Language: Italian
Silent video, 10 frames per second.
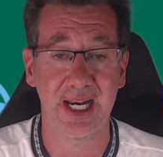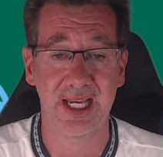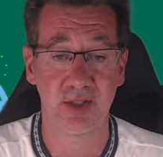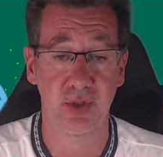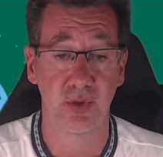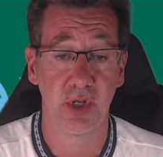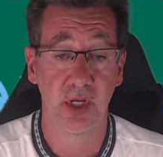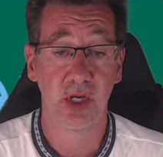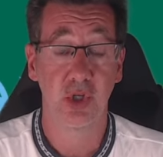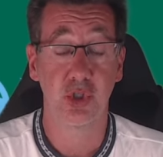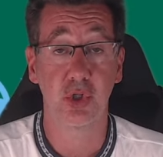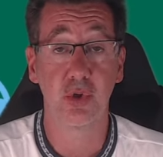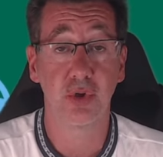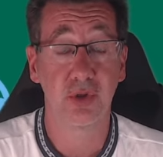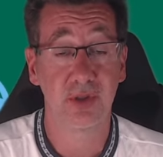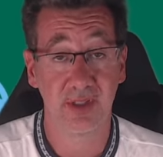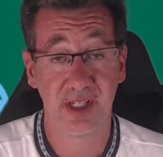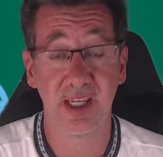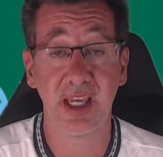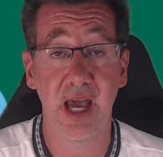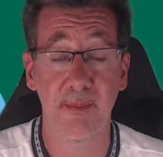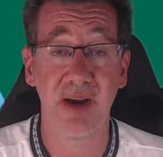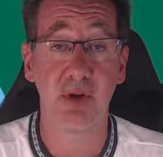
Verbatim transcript: Lazio. Gigot che a breve